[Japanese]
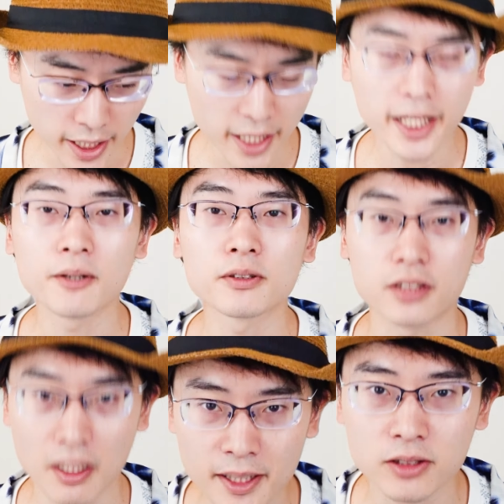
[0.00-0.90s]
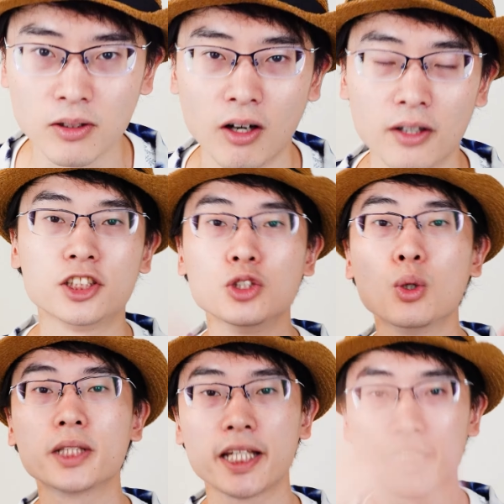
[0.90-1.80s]
電源をつけますと、自
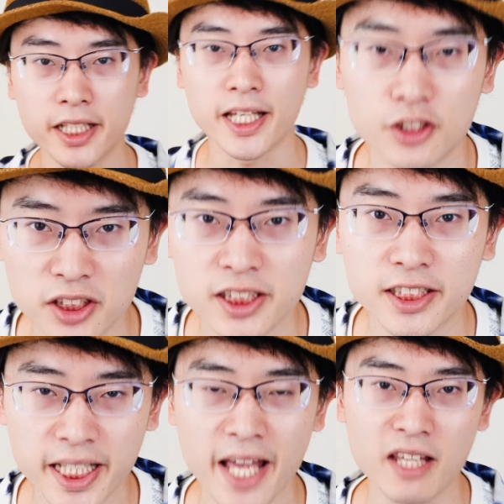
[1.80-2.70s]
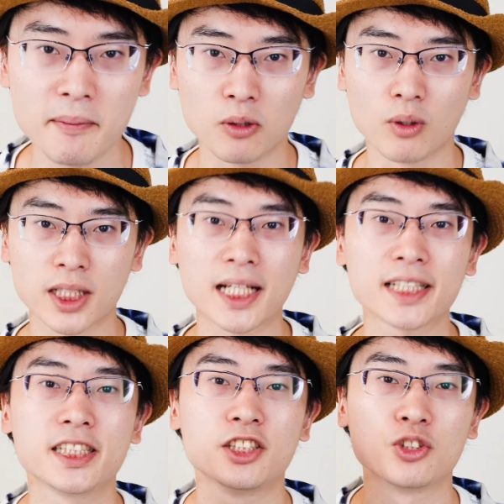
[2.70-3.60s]
動的に受信して、今の
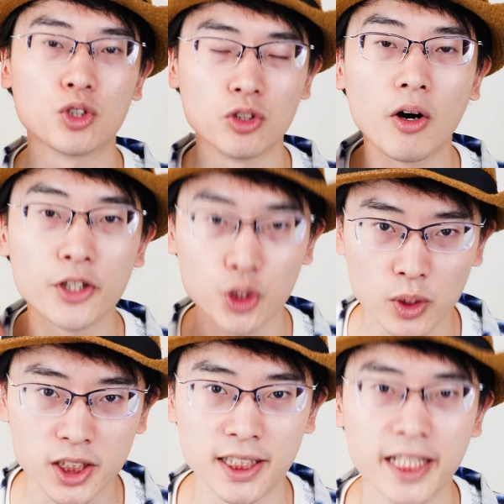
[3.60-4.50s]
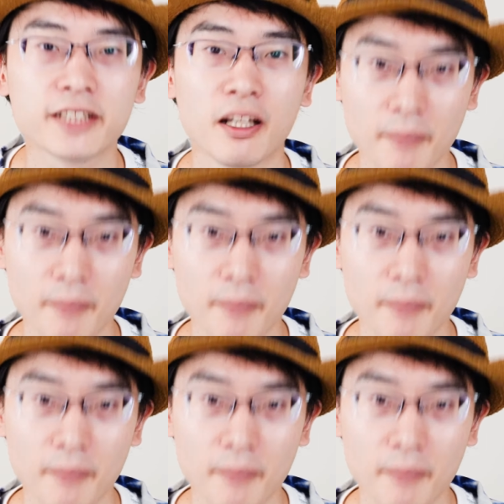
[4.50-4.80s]
正しい時刻を表示させてくれ